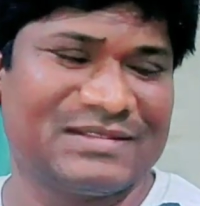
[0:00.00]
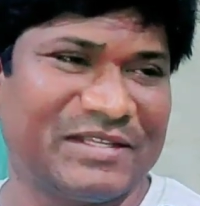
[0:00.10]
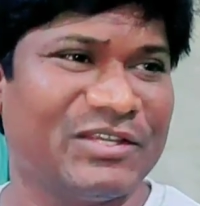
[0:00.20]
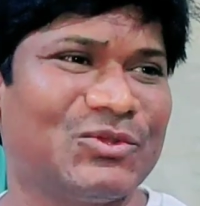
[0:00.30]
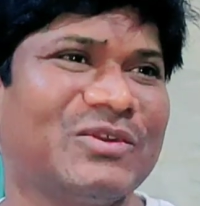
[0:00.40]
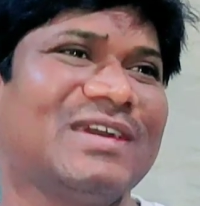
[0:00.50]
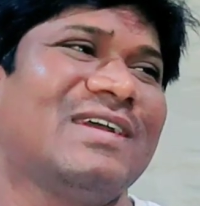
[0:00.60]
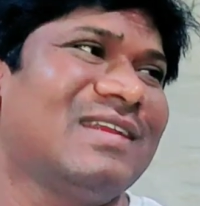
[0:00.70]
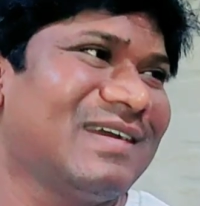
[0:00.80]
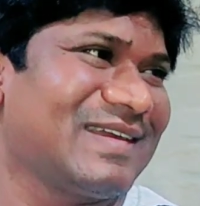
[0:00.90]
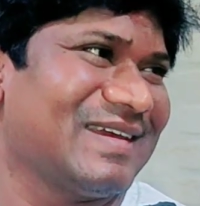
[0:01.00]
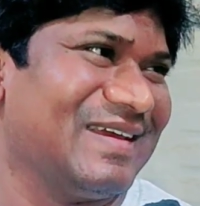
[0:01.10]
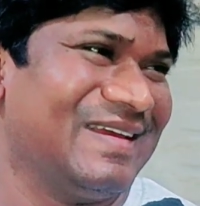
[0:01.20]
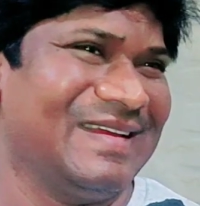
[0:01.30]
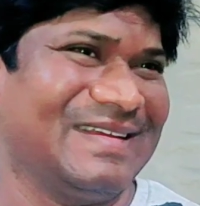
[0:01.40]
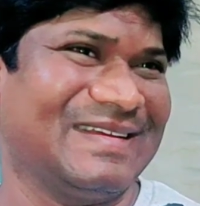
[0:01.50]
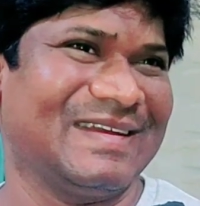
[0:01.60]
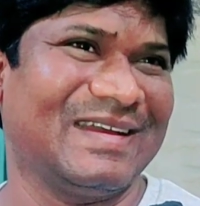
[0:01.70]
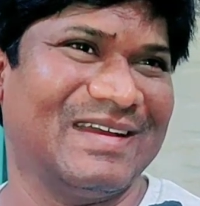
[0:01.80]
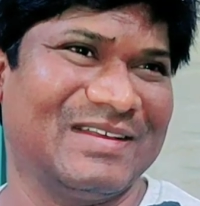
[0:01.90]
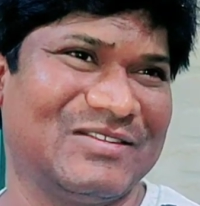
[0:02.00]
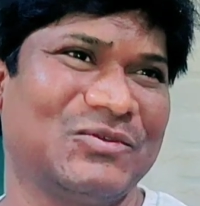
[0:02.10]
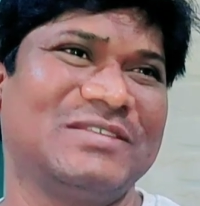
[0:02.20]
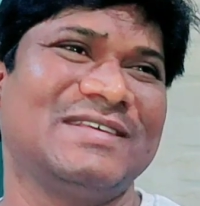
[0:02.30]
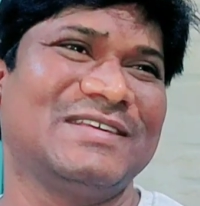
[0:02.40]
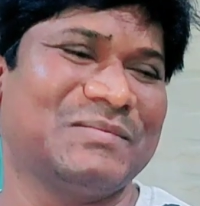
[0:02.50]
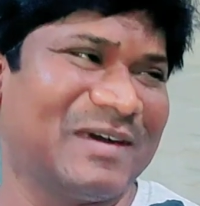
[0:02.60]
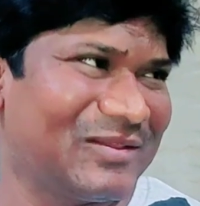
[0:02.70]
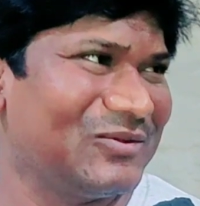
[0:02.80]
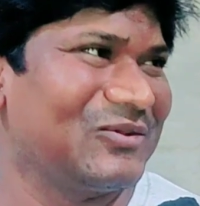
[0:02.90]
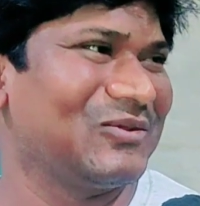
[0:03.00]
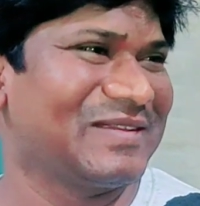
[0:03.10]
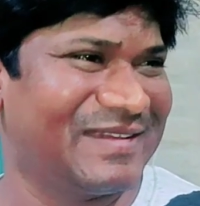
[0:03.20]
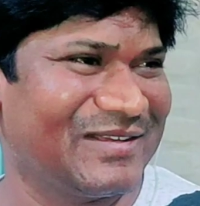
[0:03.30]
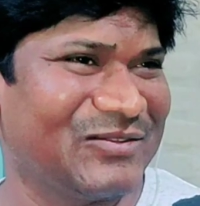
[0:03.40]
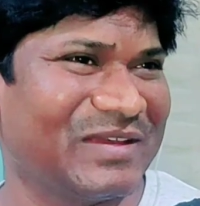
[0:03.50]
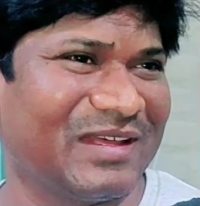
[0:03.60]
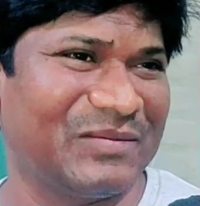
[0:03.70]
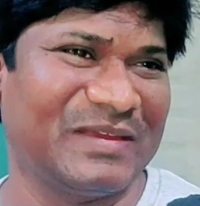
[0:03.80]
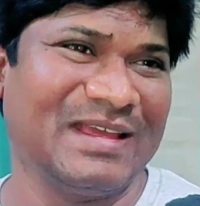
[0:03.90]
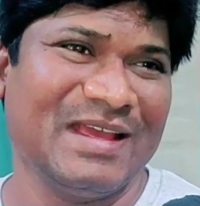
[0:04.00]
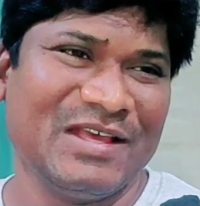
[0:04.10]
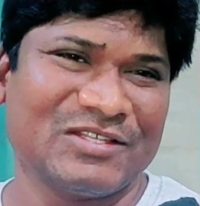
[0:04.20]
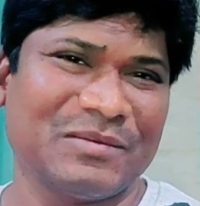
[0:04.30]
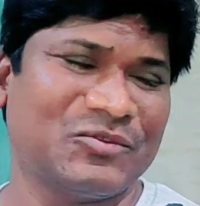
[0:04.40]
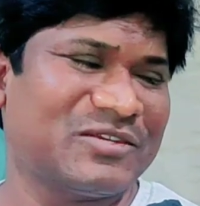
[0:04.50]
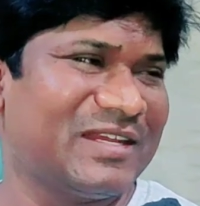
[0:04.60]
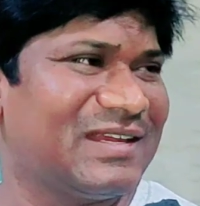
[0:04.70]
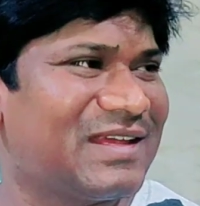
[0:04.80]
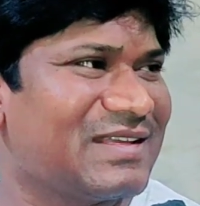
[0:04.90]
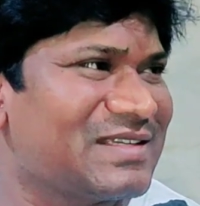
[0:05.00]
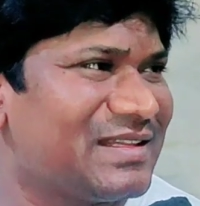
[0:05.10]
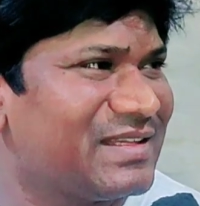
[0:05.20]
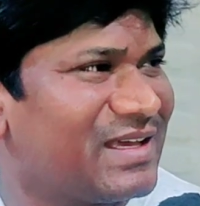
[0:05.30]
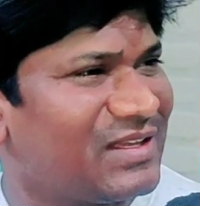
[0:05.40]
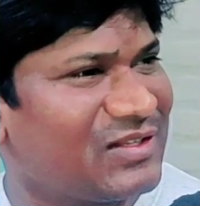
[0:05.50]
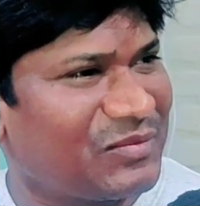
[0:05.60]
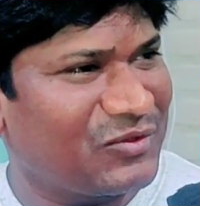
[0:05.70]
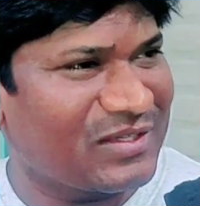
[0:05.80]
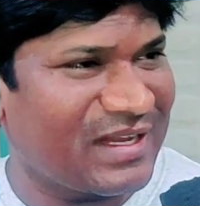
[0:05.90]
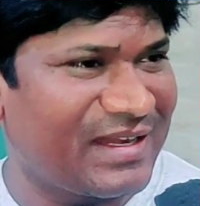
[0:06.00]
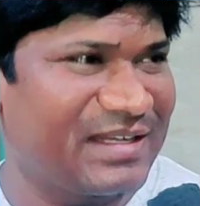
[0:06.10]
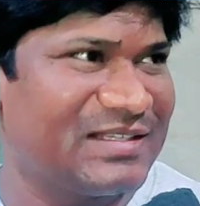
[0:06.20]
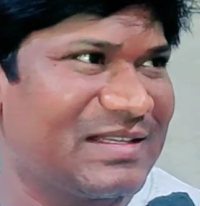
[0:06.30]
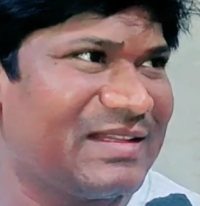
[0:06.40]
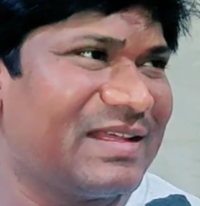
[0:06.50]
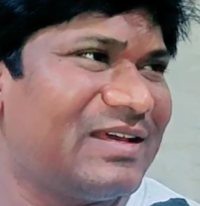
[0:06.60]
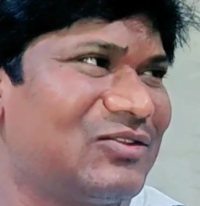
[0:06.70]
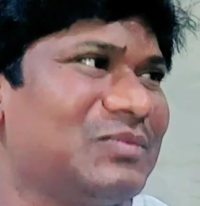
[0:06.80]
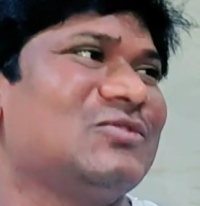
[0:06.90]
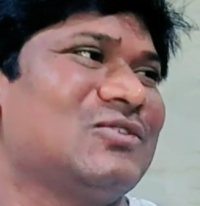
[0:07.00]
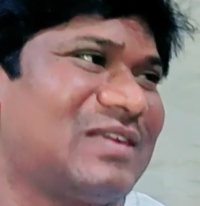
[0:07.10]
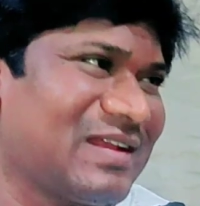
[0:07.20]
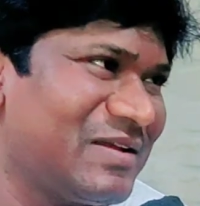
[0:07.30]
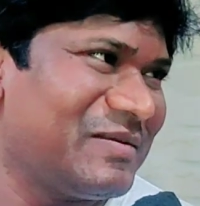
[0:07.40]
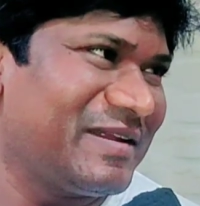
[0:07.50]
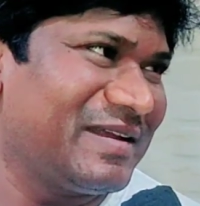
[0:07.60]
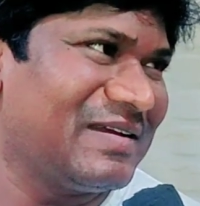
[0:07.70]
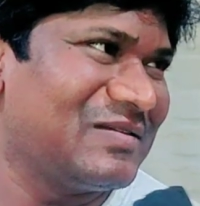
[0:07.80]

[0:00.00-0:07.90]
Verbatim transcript: सीरियस होके करना क्या है ऐसी कोई सीरियस बात हो तो सीरियस हो आदमी सब कुछ ठीक ठाक चलता है सब कुछ लाइटली चलता है तो मुस्कुराना ही पड़ेगा